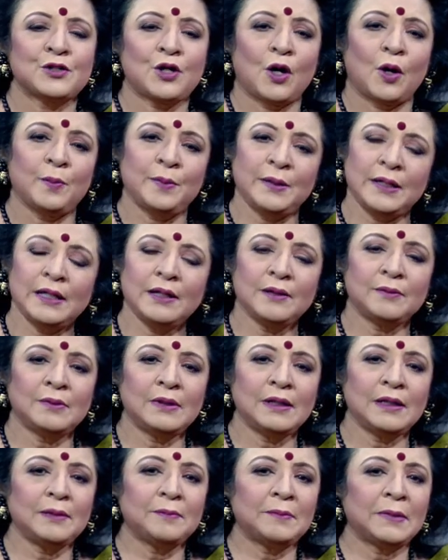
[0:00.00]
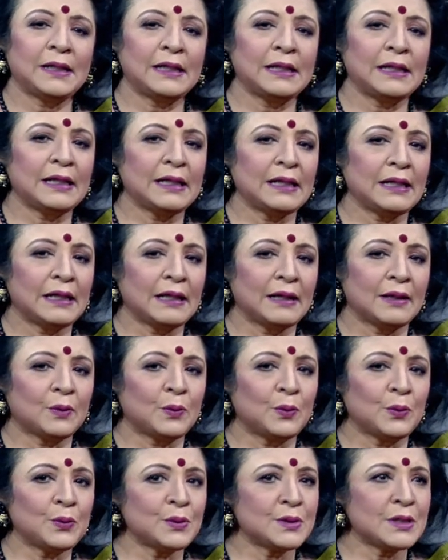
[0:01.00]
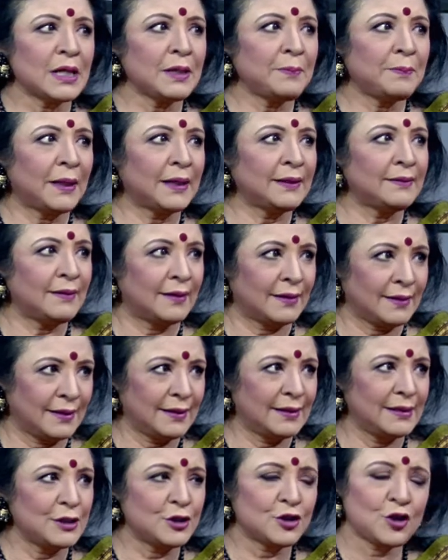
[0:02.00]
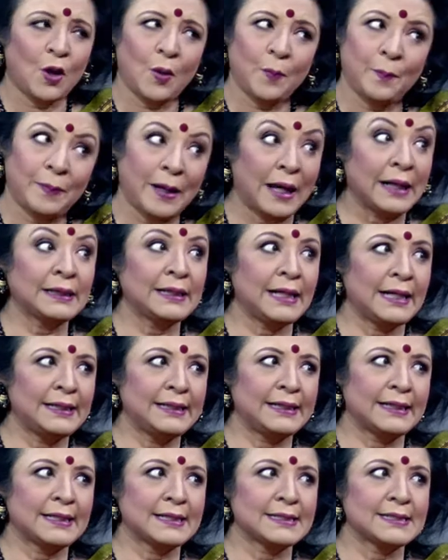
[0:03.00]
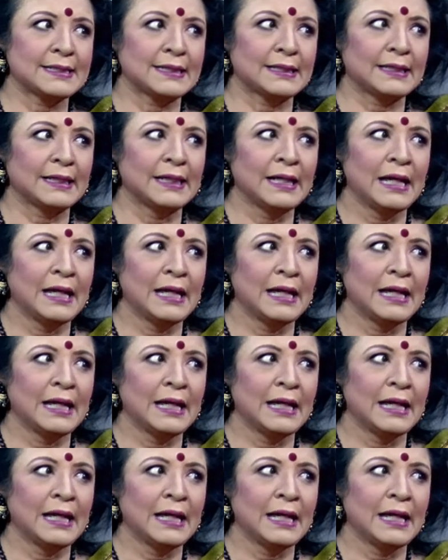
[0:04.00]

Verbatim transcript: সবই উনি মানে কোনোটাই বাদ রাখেননি সব বাংলায় লিখেছেন